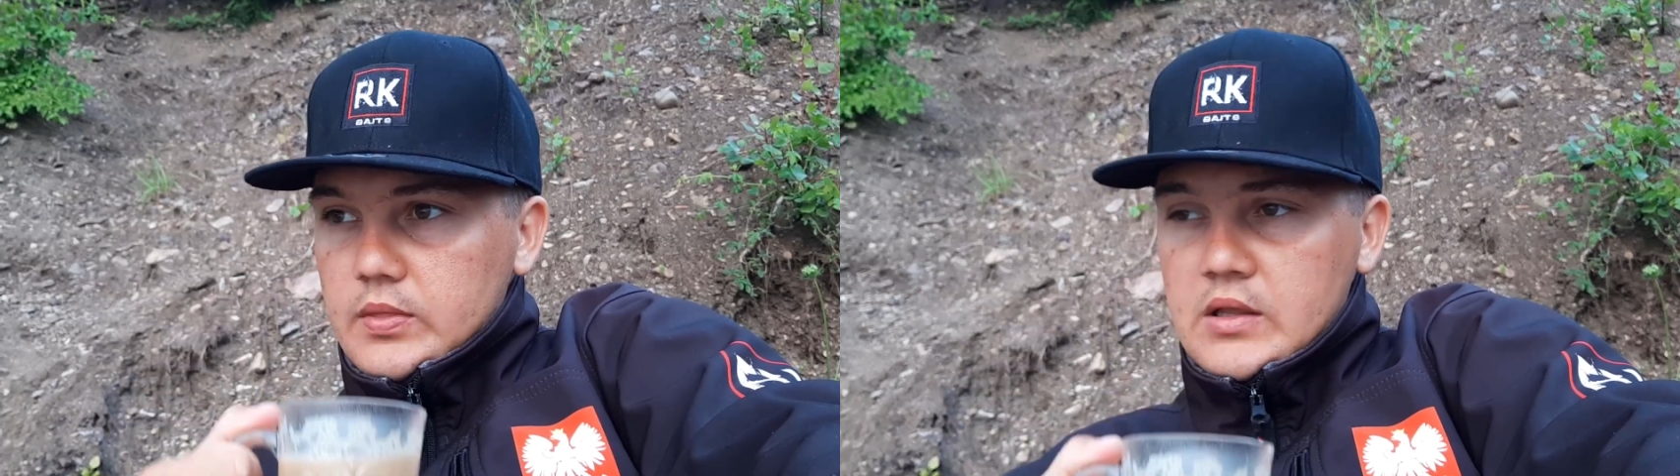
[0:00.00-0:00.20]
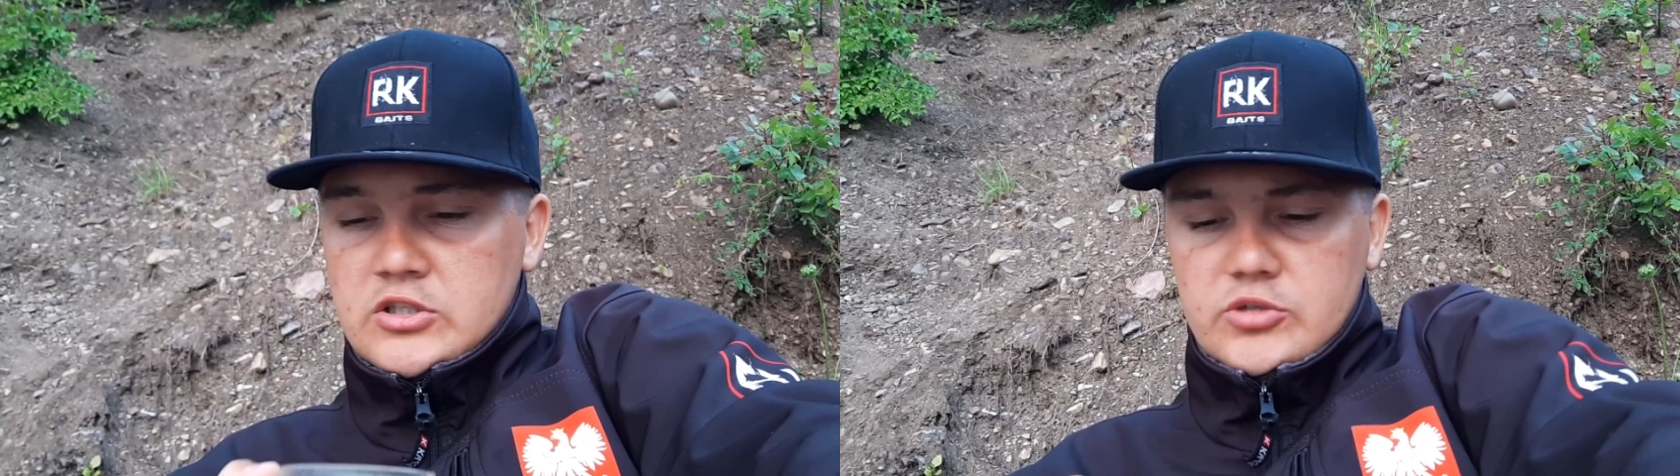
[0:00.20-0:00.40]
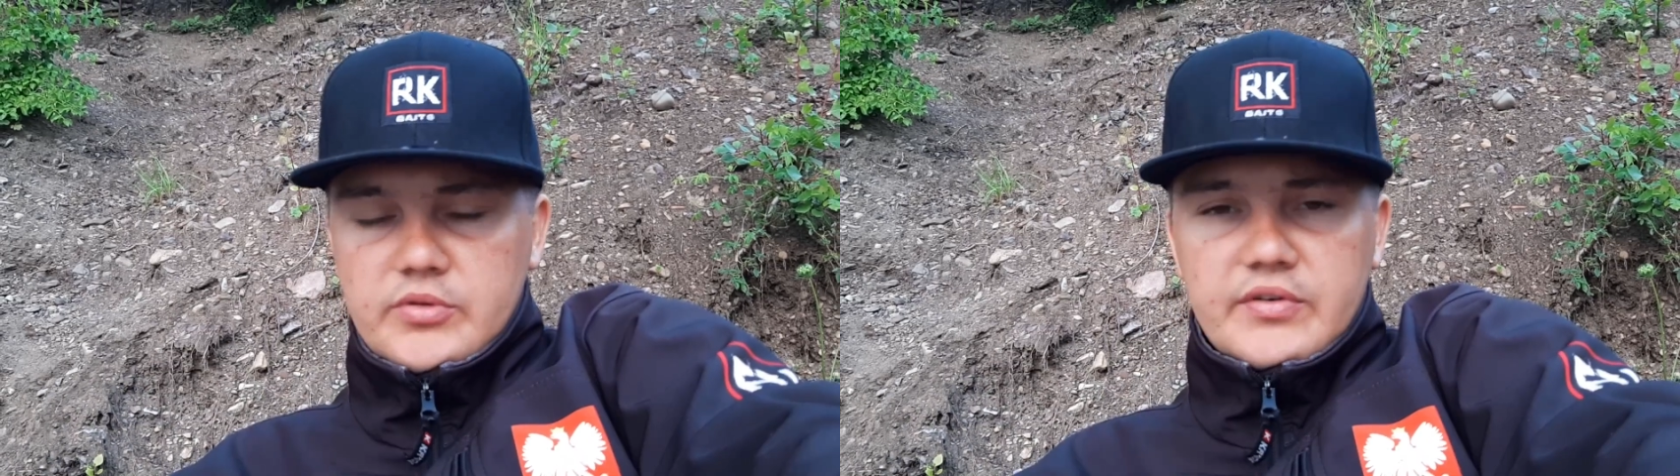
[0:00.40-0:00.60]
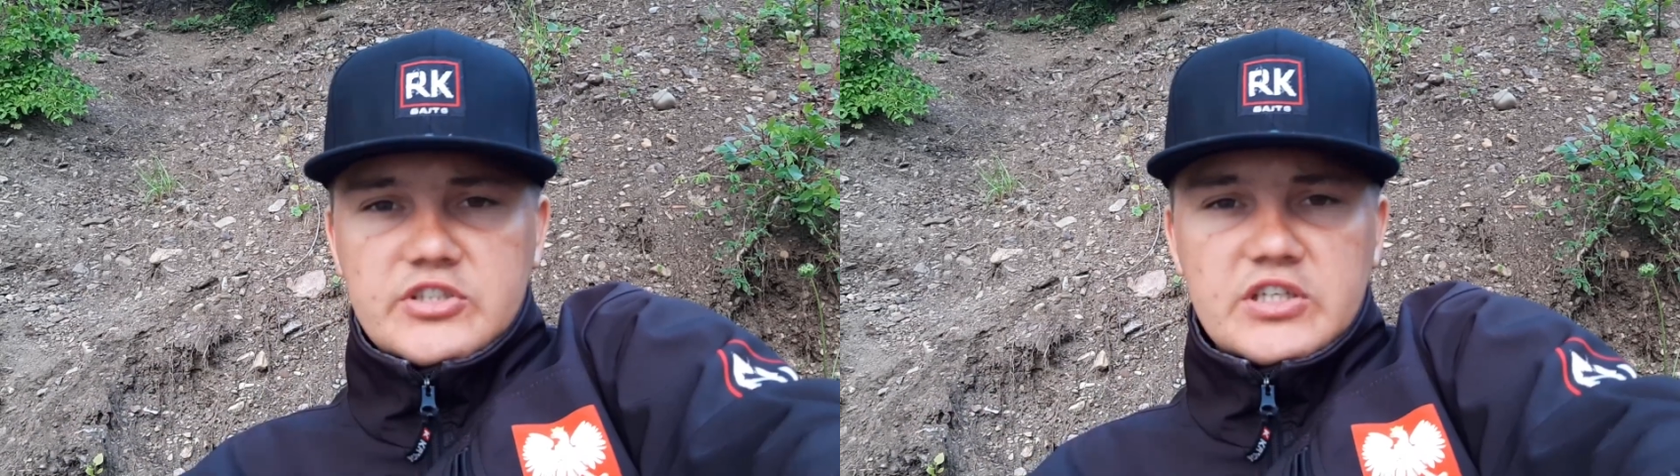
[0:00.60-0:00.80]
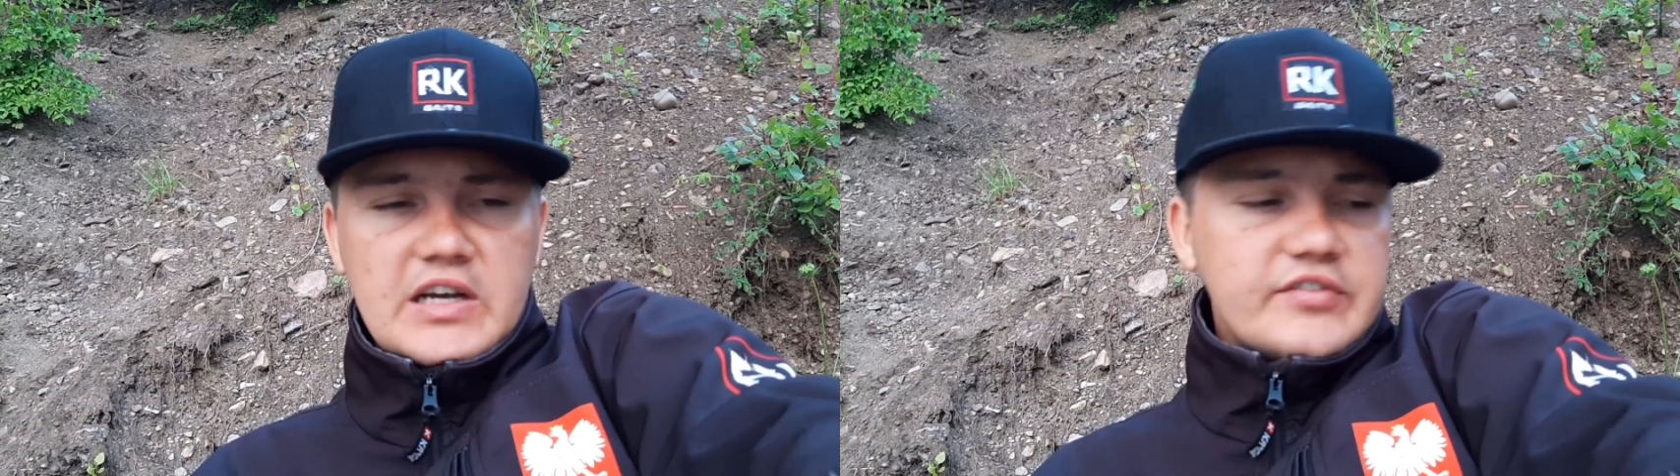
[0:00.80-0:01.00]
A sobie
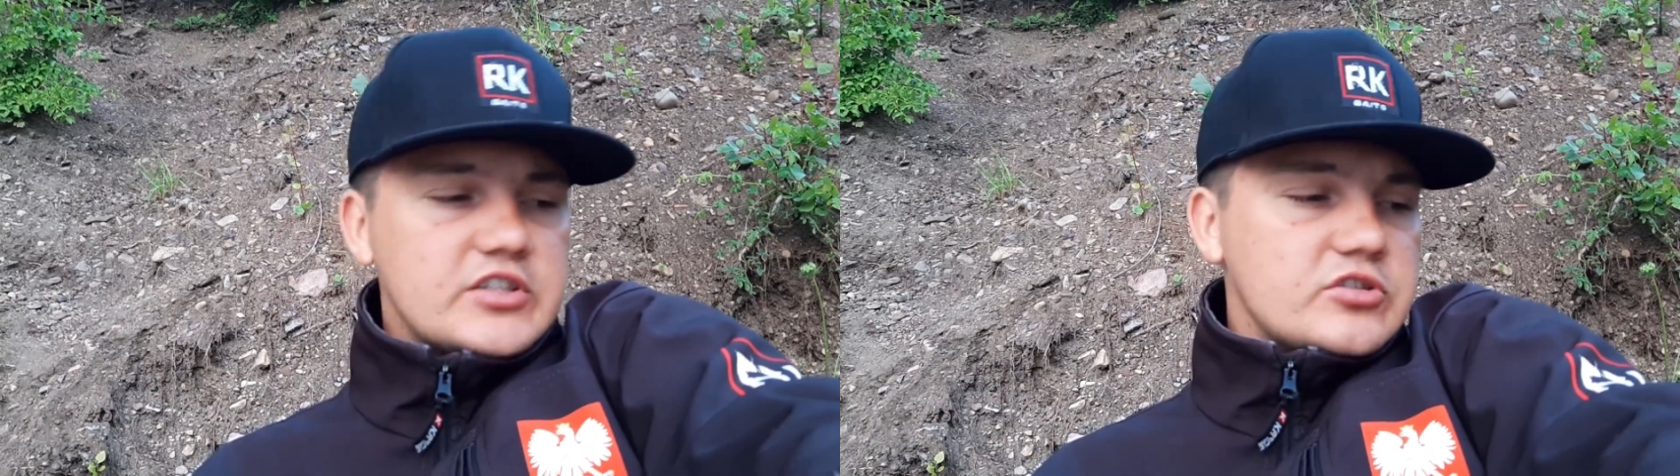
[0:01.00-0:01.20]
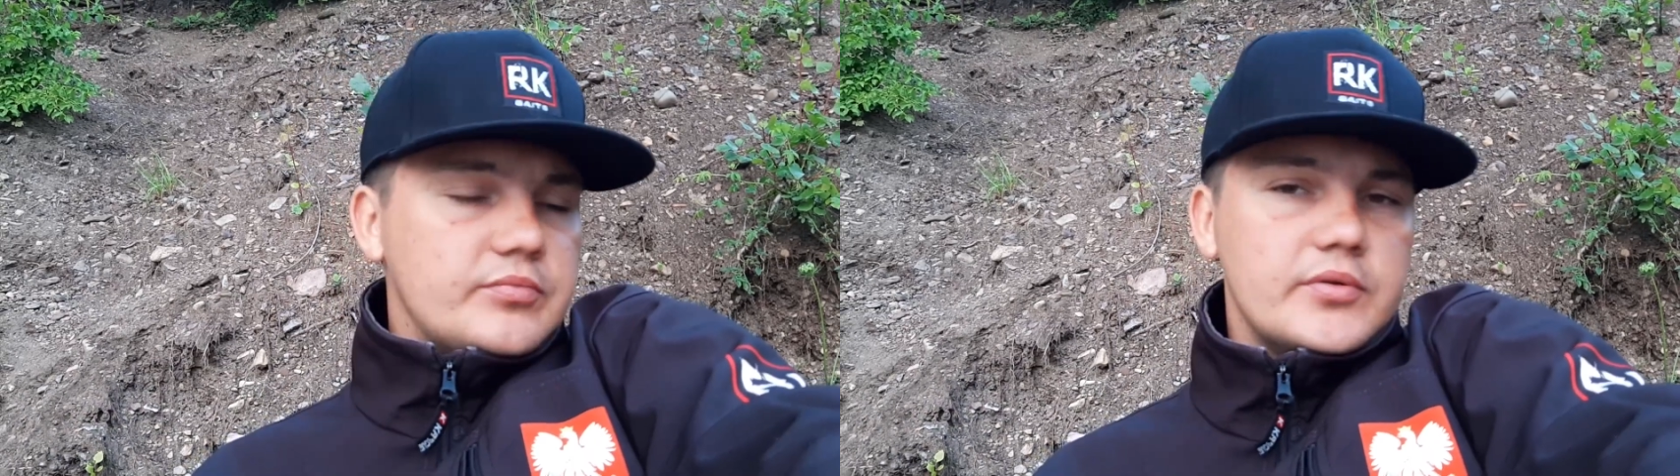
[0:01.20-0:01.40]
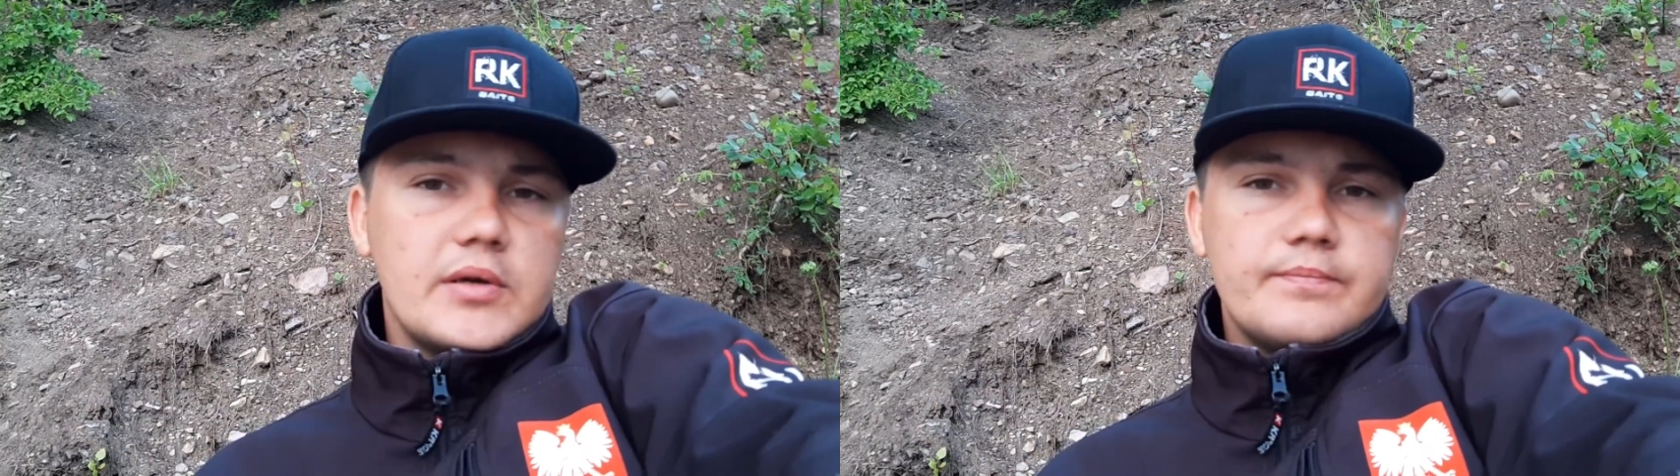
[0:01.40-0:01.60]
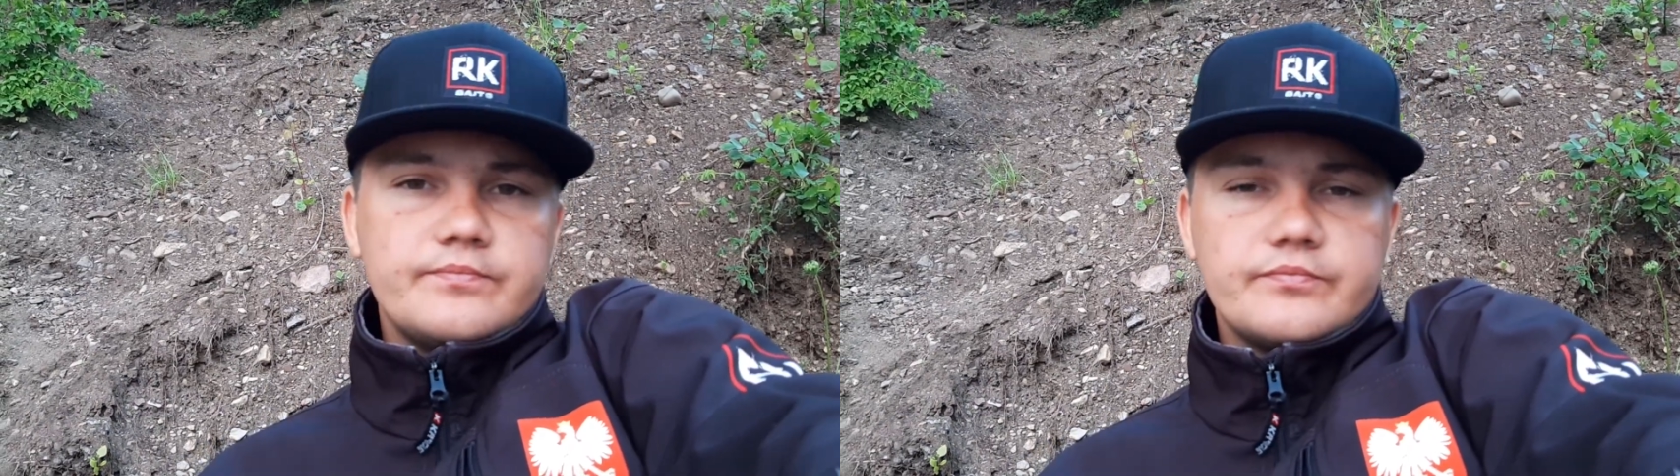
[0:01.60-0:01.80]
właśnie kawkę zrobiłem,